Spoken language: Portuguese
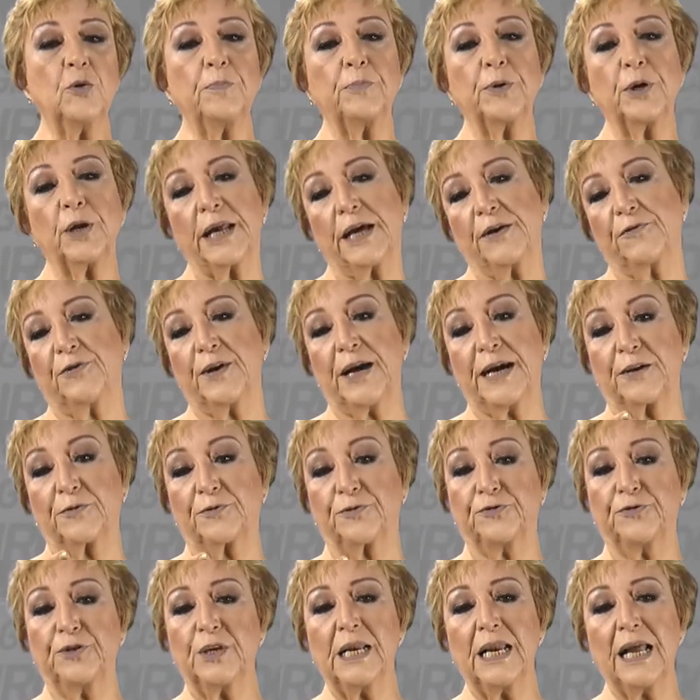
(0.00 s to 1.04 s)
Boulevard
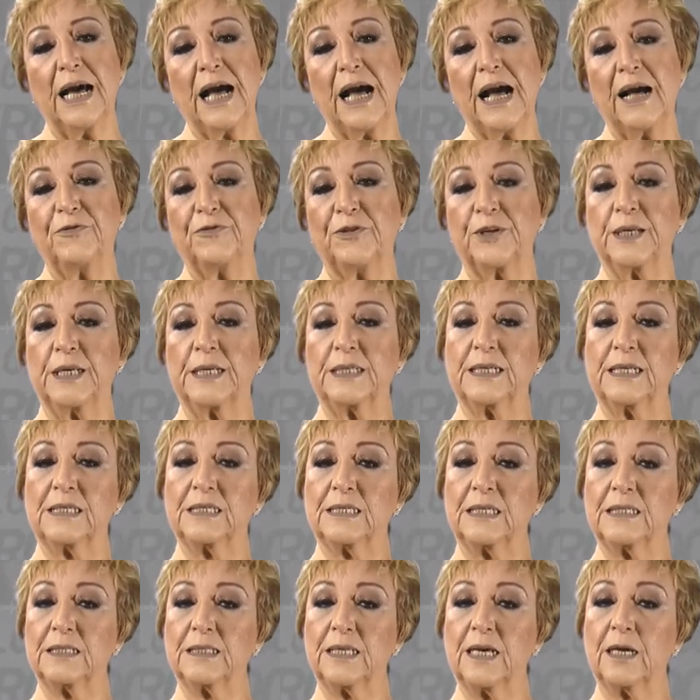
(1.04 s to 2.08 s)
Vila Avenida
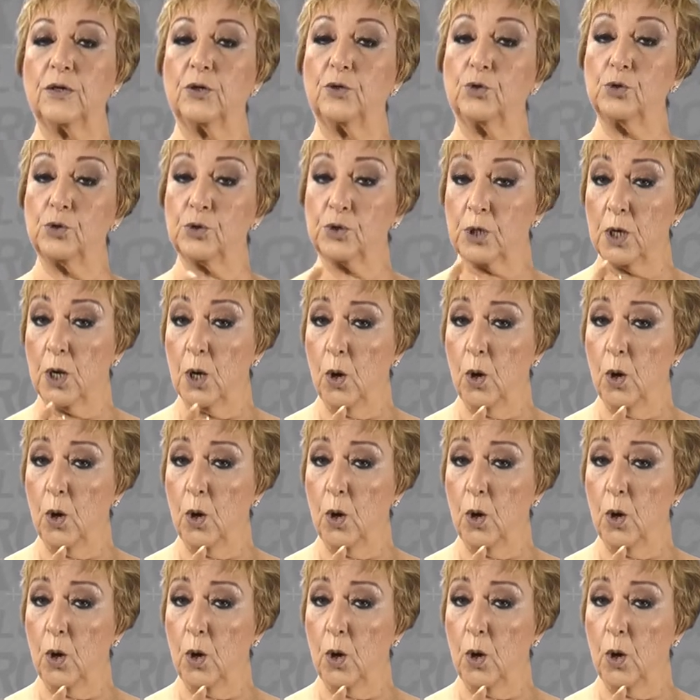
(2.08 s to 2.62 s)
Santa Cruz,